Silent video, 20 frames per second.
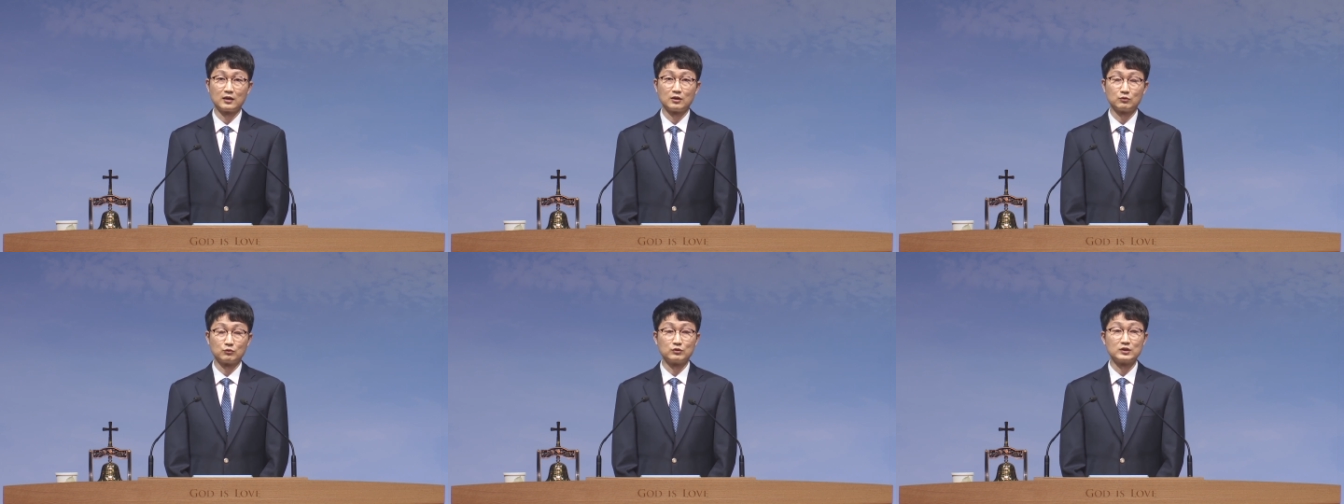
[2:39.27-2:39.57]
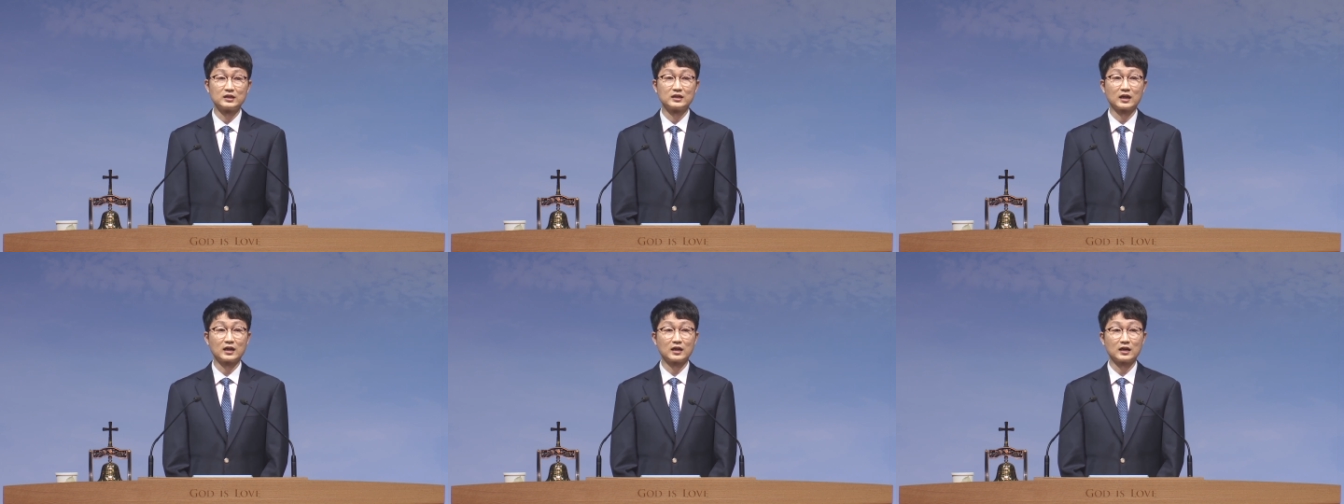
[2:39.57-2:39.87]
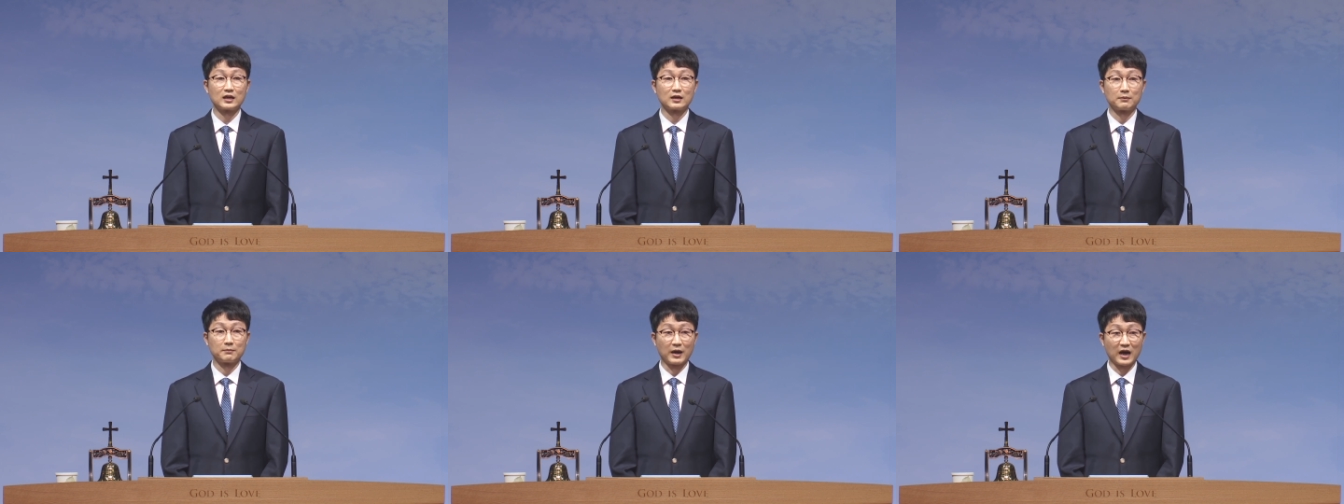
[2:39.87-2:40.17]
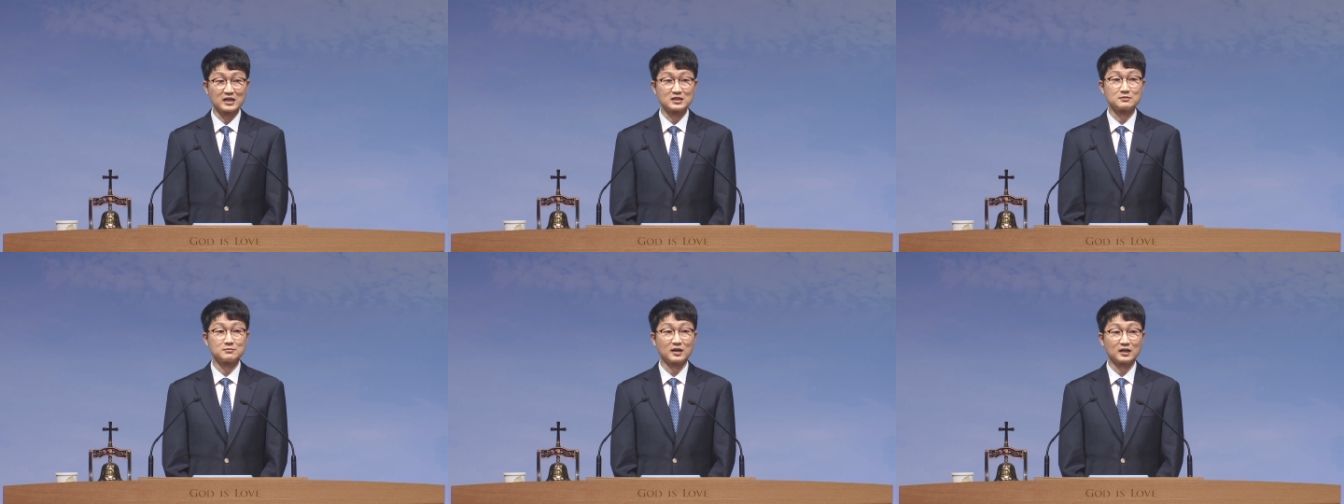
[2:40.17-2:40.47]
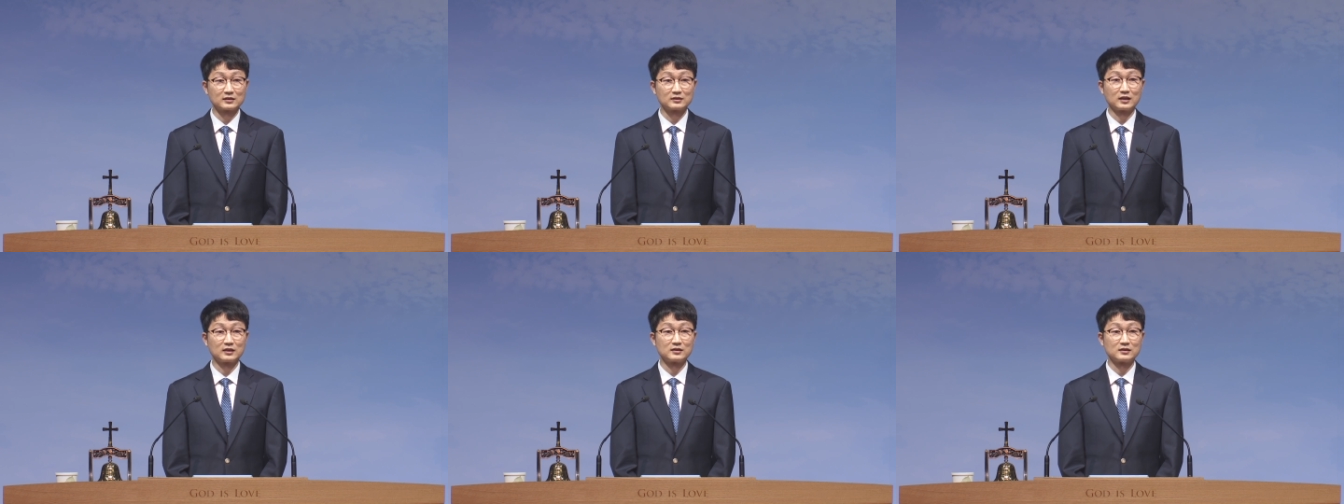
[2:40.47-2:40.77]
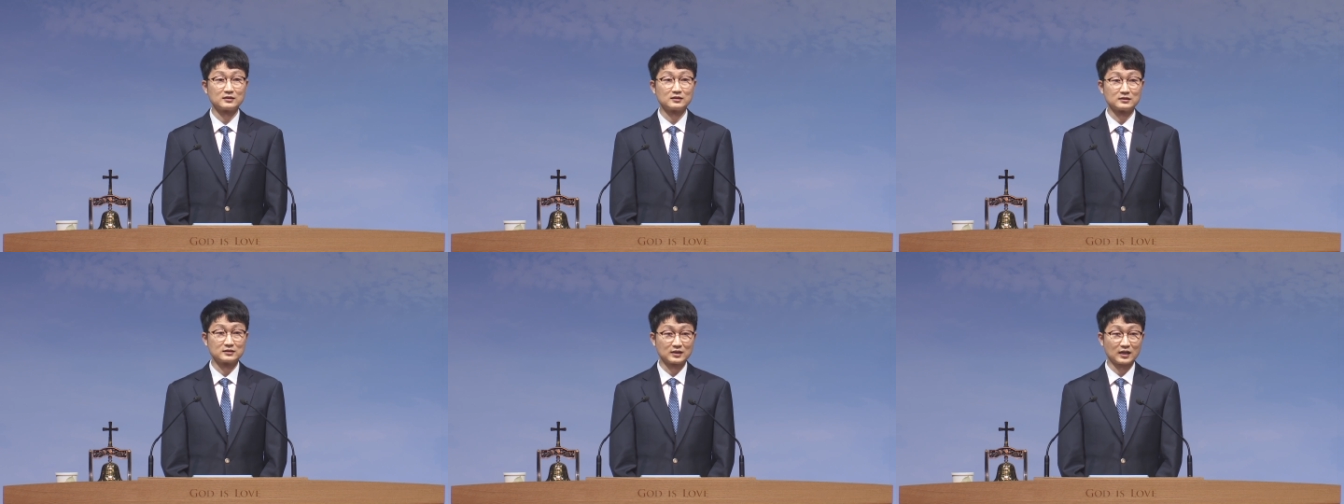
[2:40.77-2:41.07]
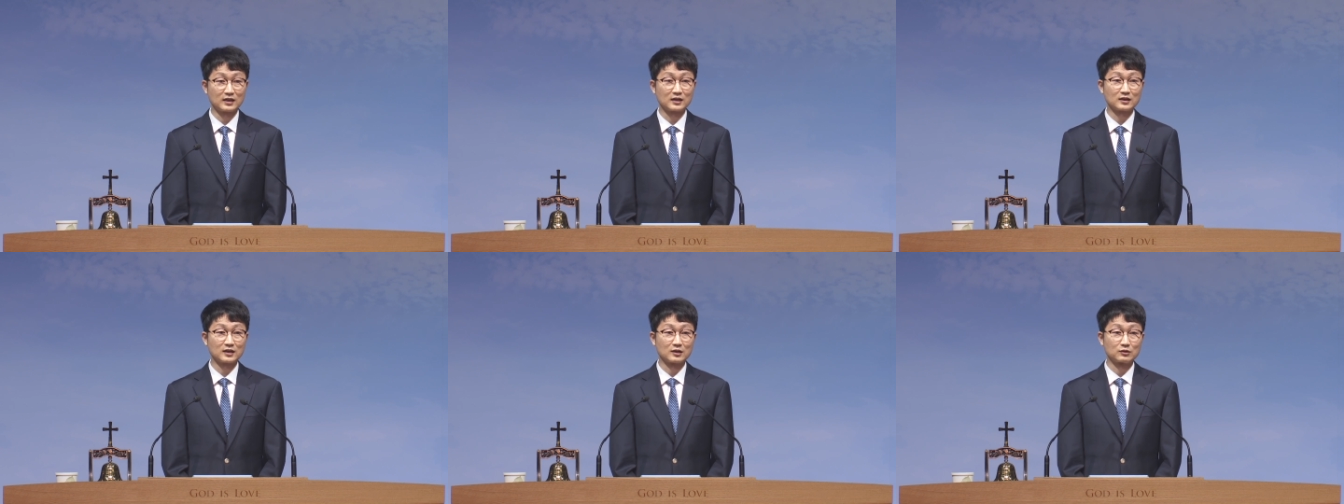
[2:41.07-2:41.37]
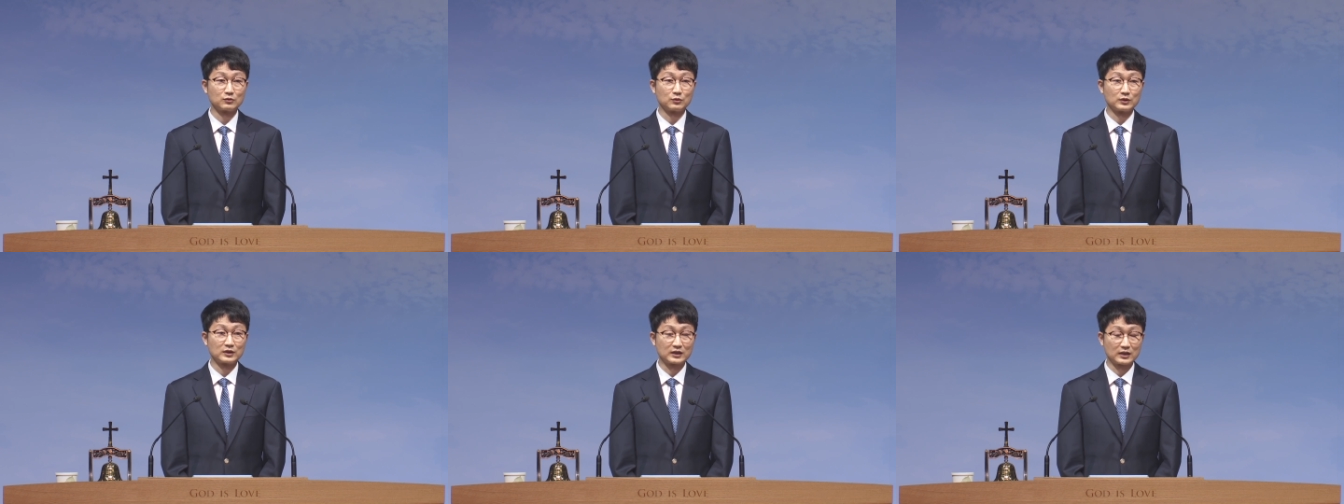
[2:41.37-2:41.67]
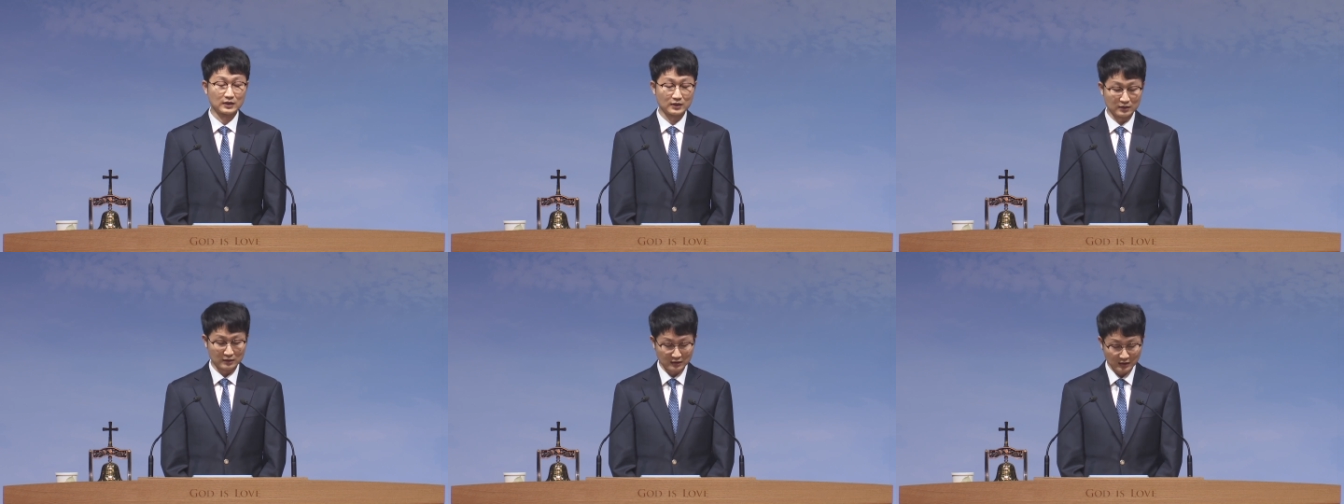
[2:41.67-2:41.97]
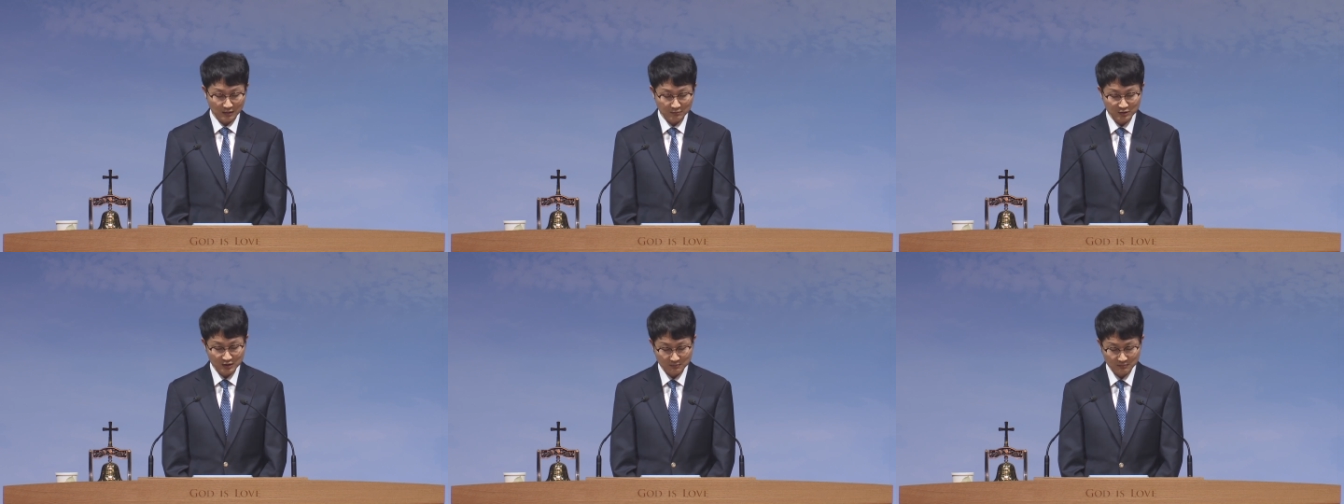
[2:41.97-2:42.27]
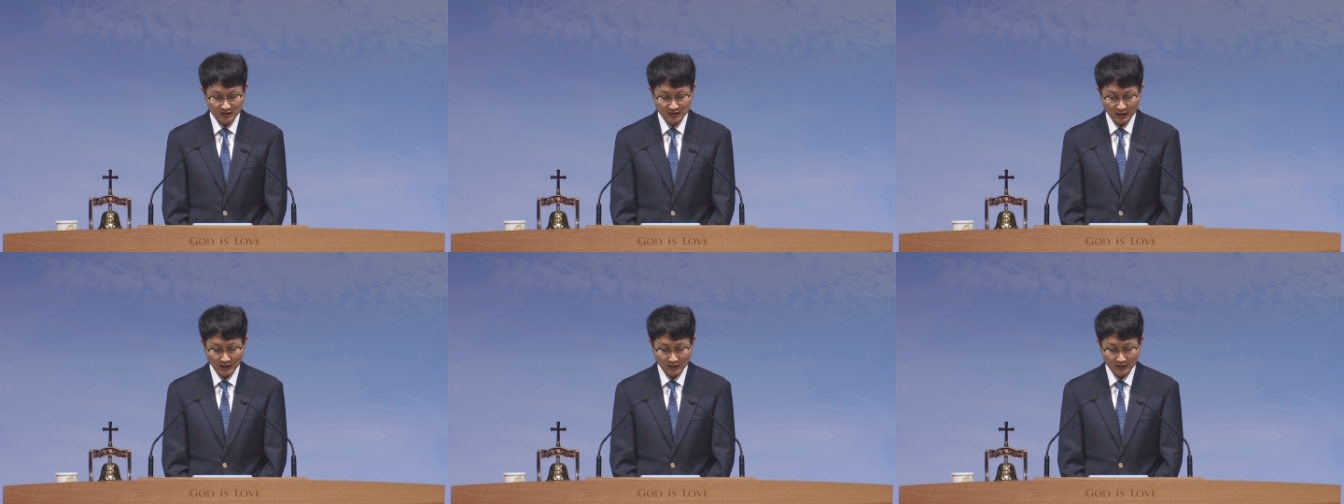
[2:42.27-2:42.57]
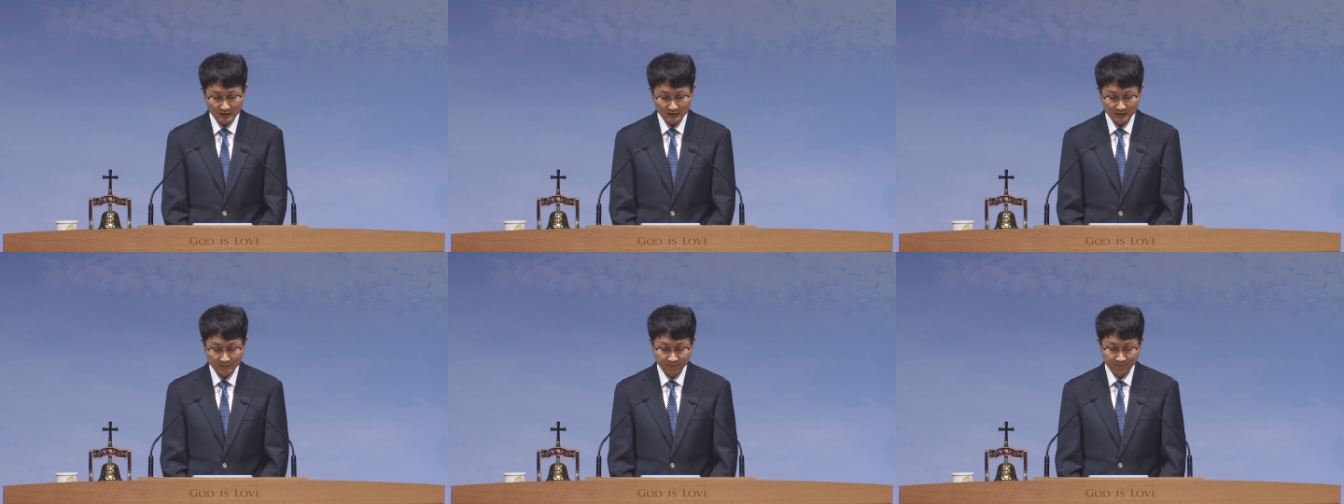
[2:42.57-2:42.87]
우리가 마지막 때를 살아가고 있기 때문입니다.